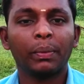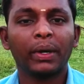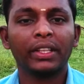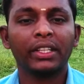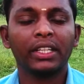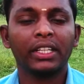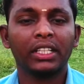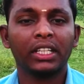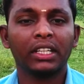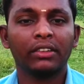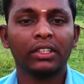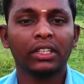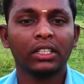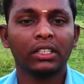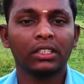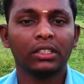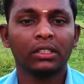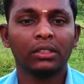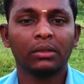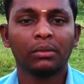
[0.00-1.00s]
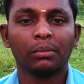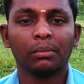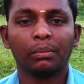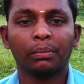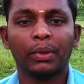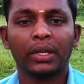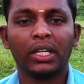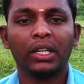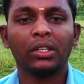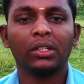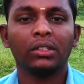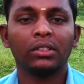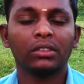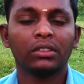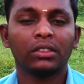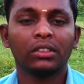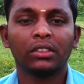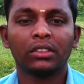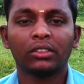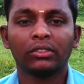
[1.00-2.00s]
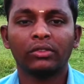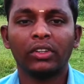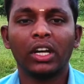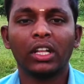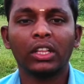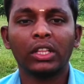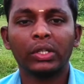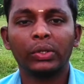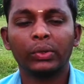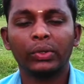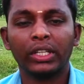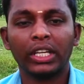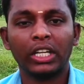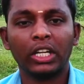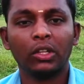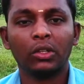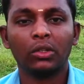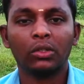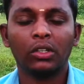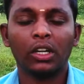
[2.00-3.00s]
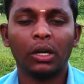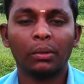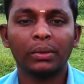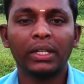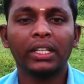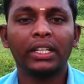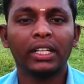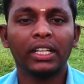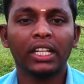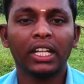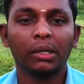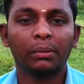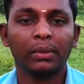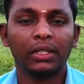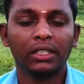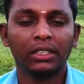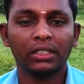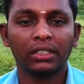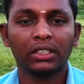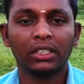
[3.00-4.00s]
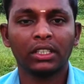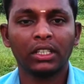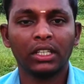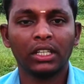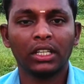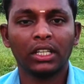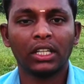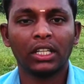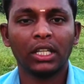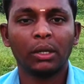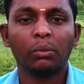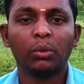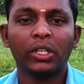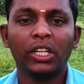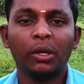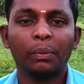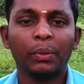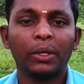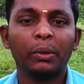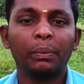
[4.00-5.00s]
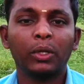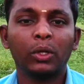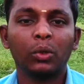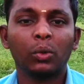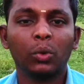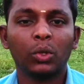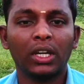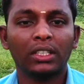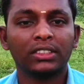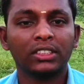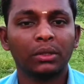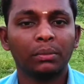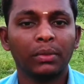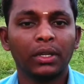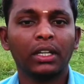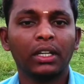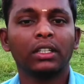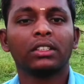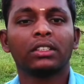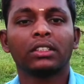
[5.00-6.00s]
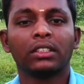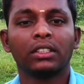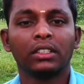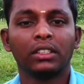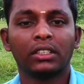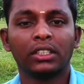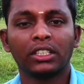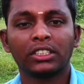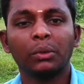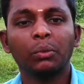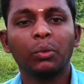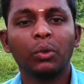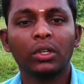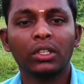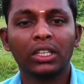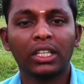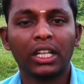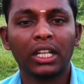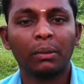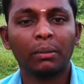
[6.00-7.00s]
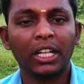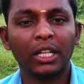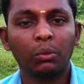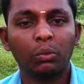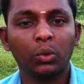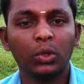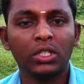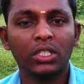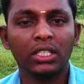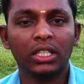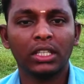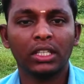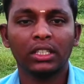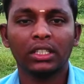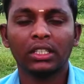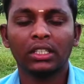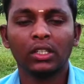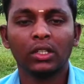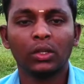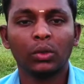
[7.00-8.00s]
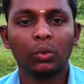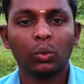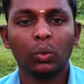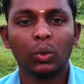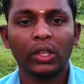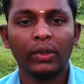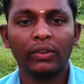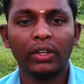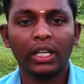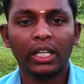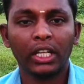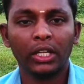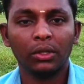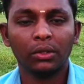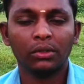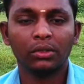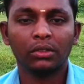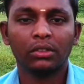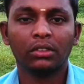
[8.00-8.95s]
பார்த்தீங்கன்னா வந்து பிறந்தோம் வாழ்ந்தோம் இறந்தோம் அப்படின்னு இல்லாமல் நம்முடைய பிறப்புக்கு ஒரு அர்த்தமாக இந்த சமூகத்தில் நம்மளால் முடிஞ்ச உதவிகளையோ